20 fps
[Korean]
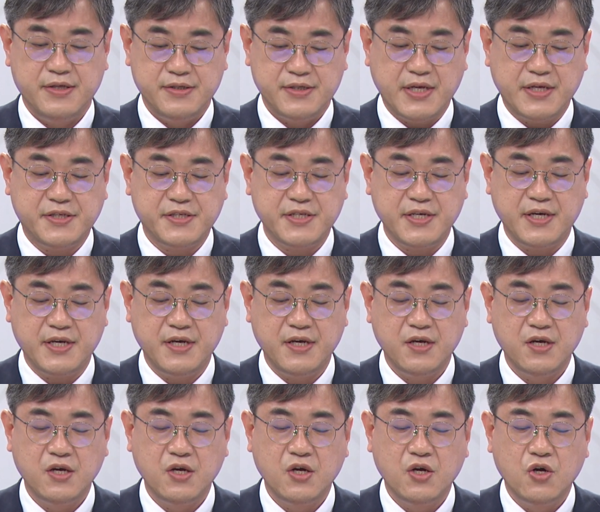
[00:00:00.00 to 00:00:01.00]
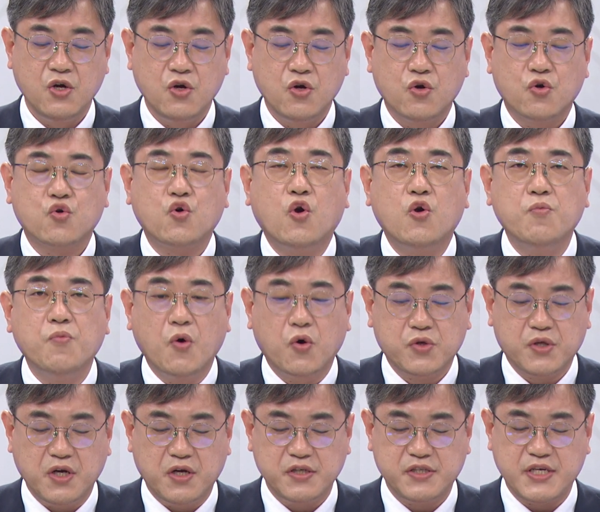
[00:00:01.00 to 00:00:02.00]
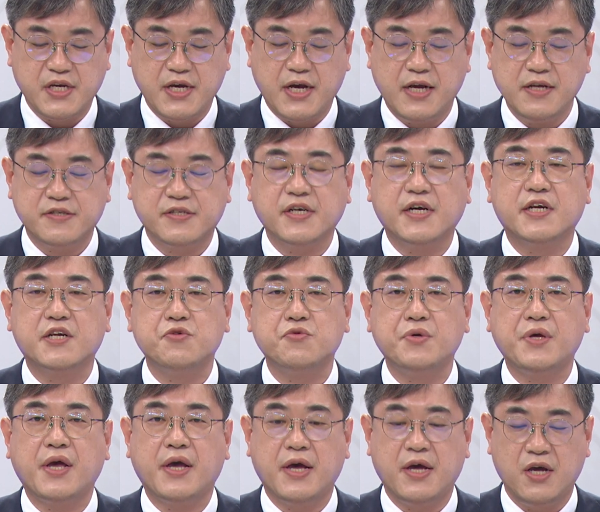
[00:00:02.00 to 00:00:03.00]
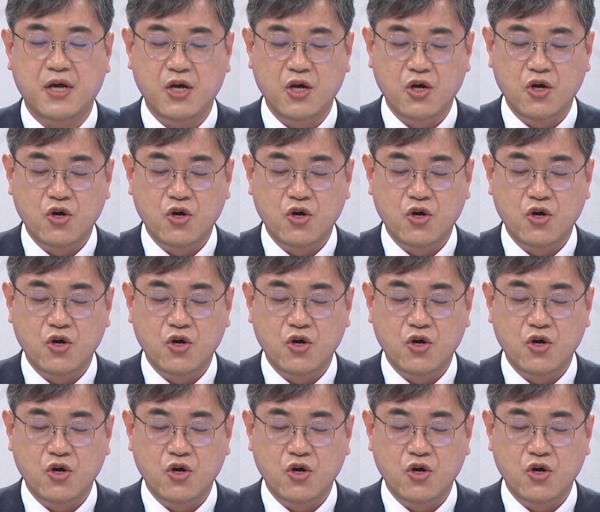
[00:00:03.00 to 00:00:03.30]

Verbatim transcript: 셋째, 골목 경제 활성화를 위해